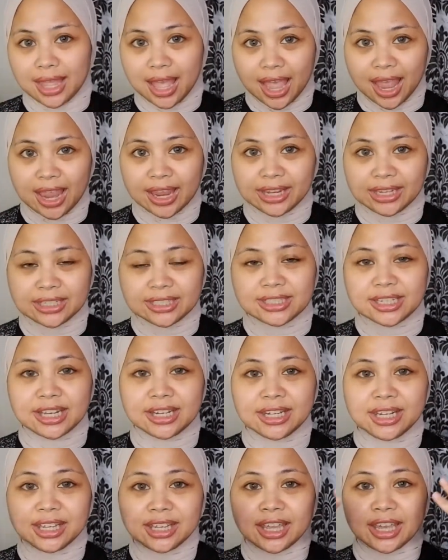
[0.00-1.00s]
eye
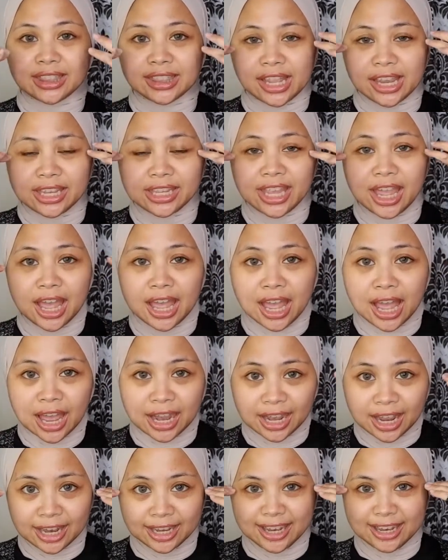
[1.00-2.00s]
jadi cat eye nya
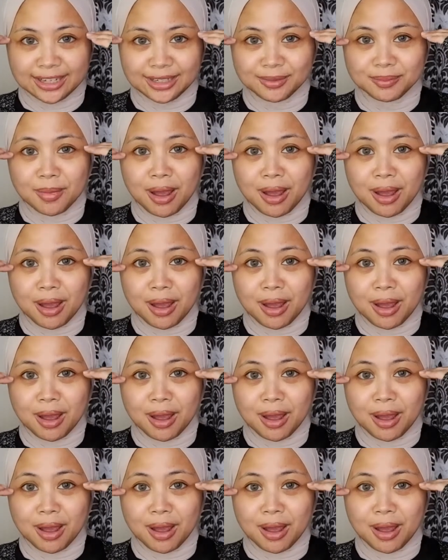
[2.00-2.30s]
akan ada di